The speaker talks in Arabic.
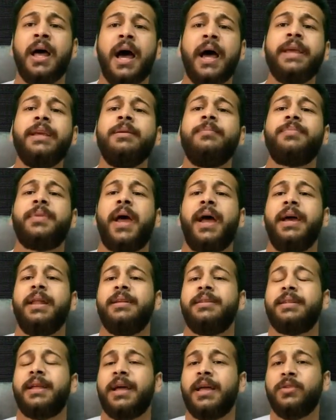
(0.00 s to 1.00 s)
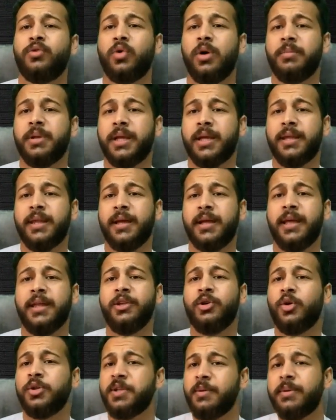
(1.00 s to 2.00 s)
اي امتحان انت خدته قبل كده كان
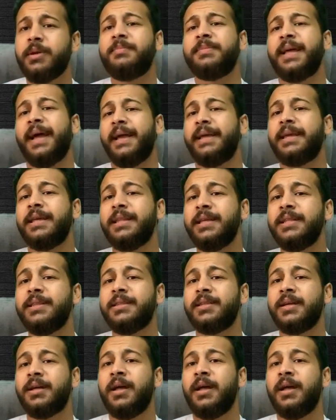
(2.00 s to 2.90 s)
يعتبر امتحان جديد